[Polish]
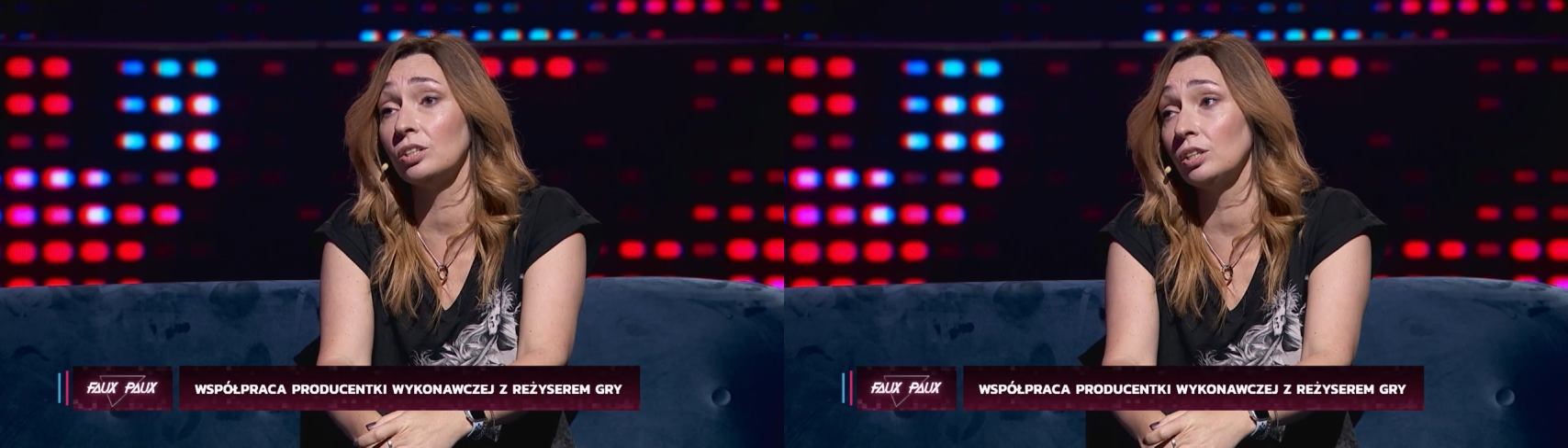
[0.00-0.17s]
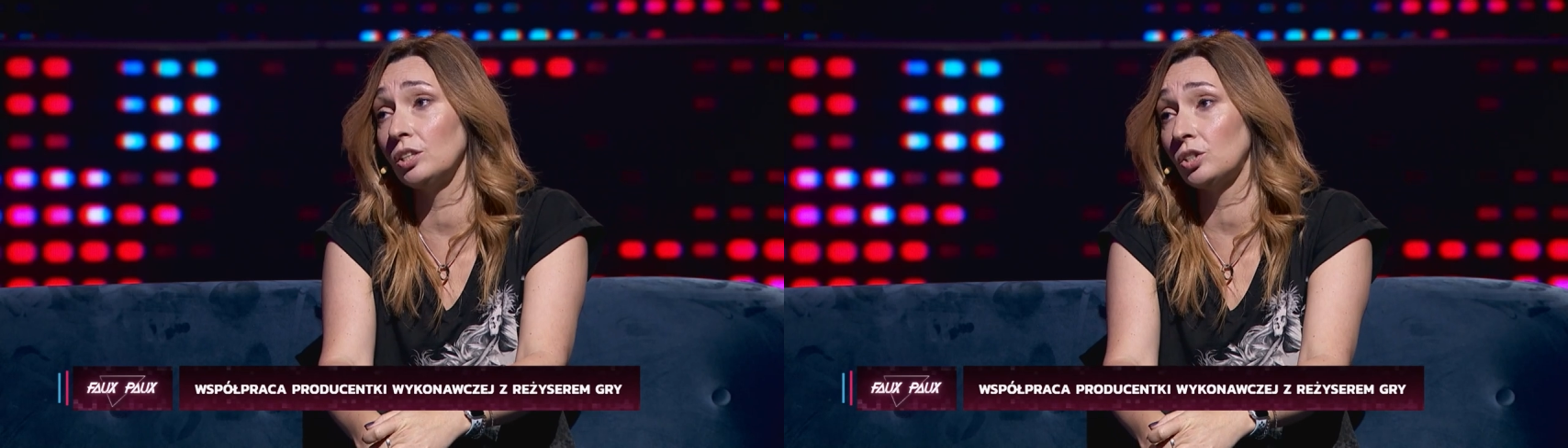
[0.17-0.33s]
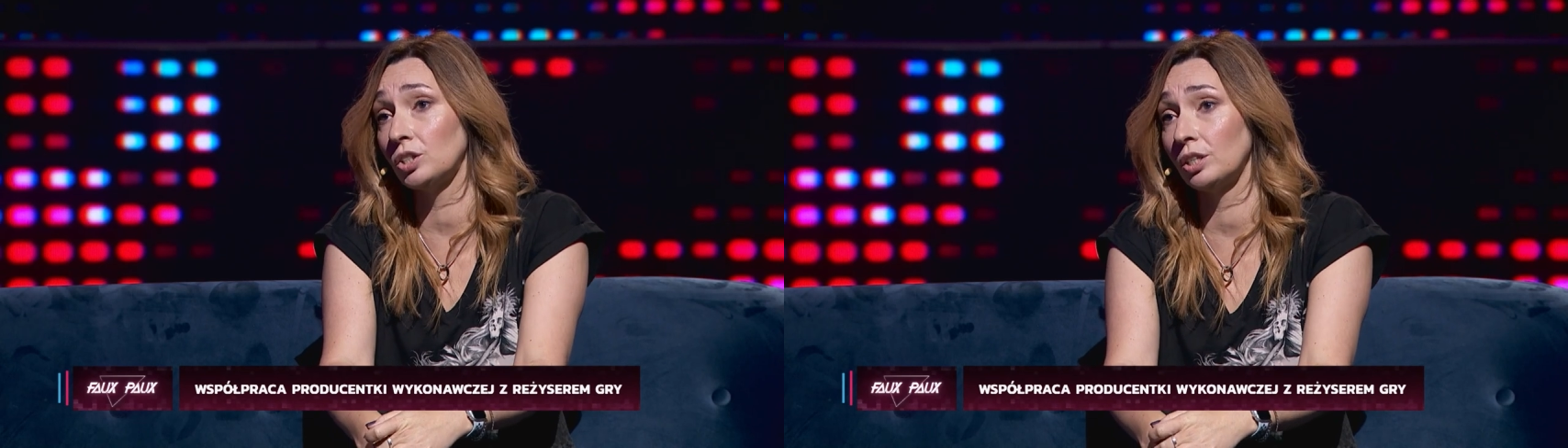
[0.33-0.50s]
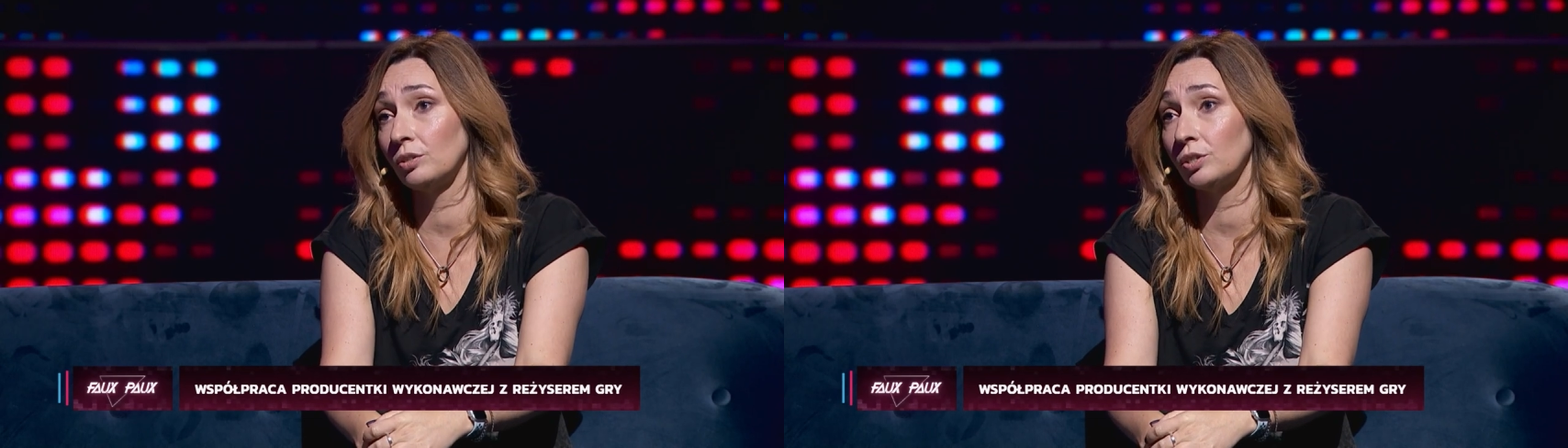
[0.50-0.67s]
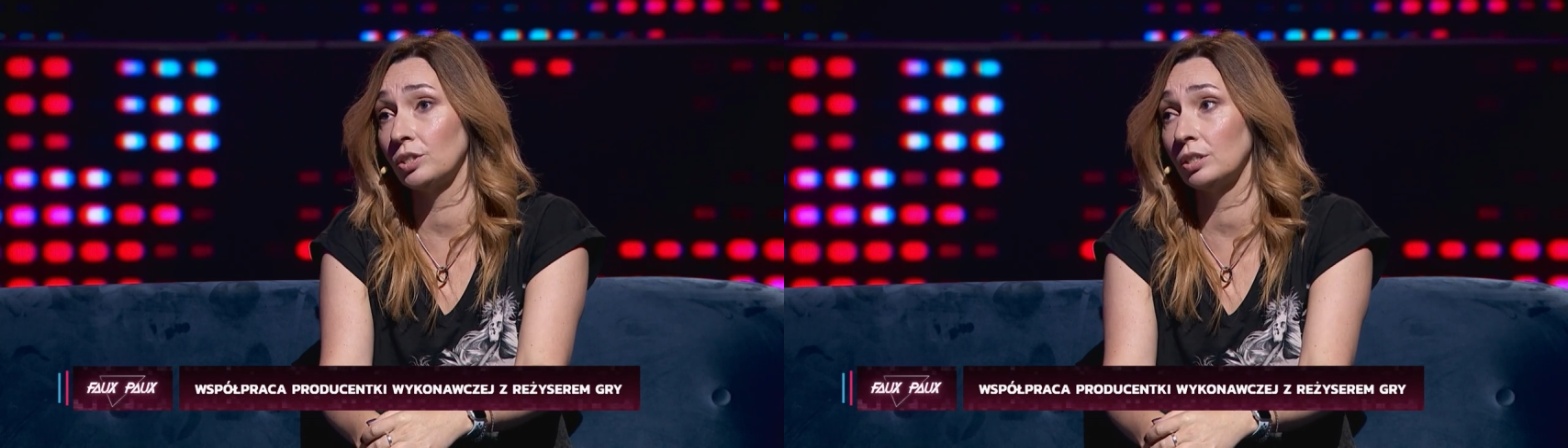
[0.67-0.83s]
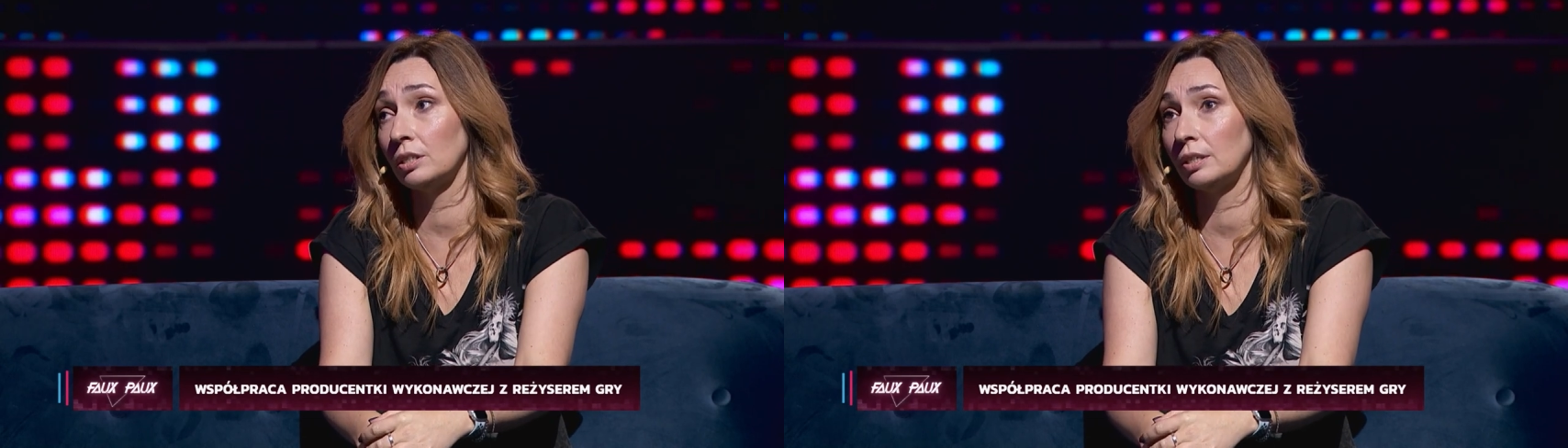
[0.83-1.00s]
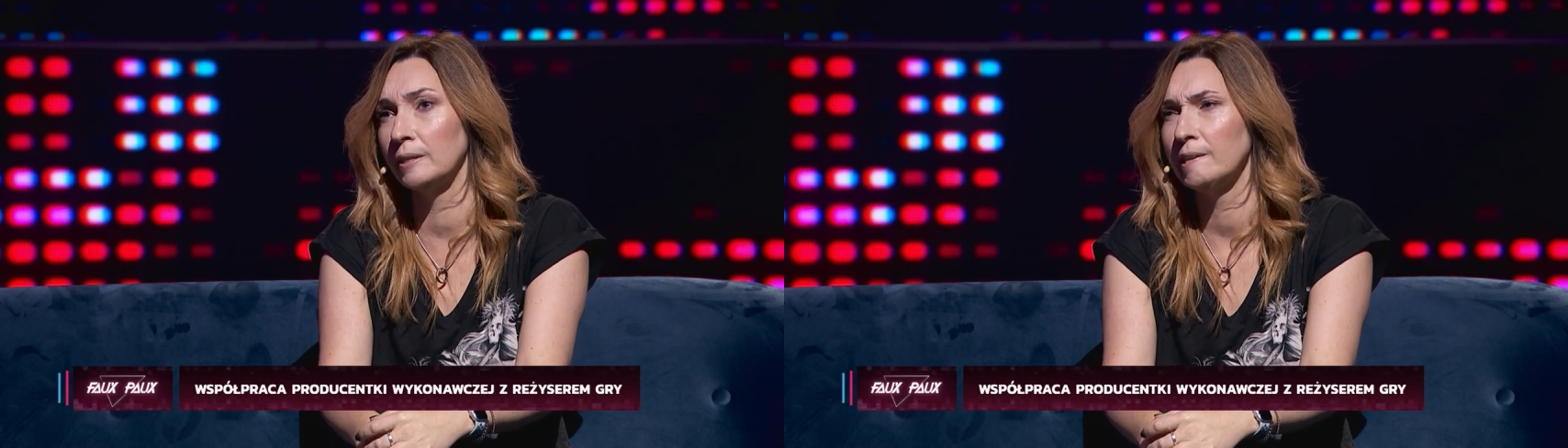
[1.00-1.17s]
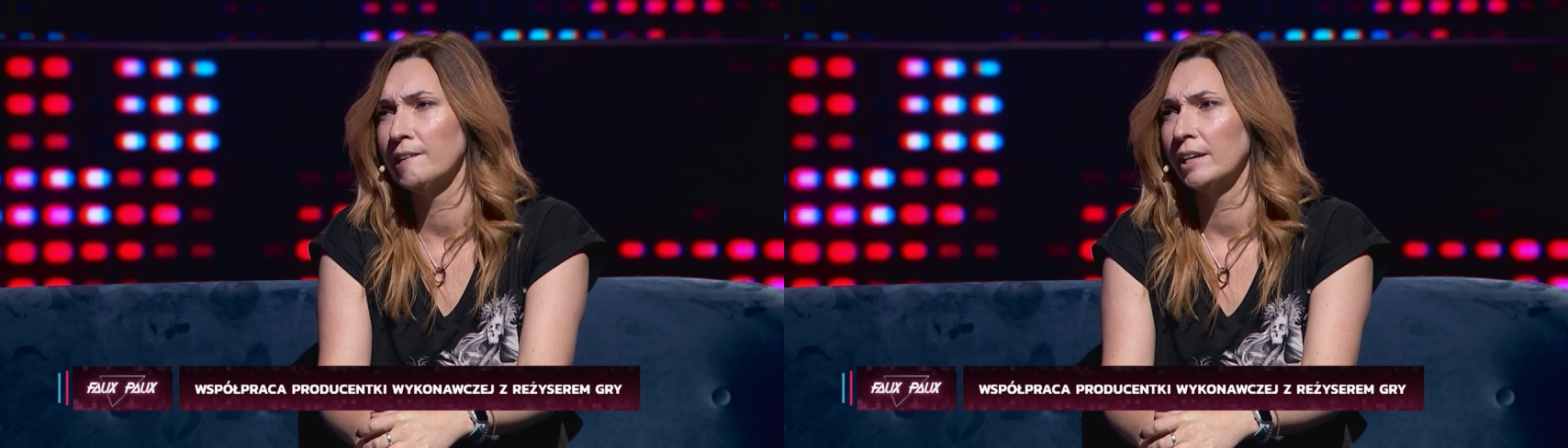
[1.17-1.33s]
i, i szczerość e,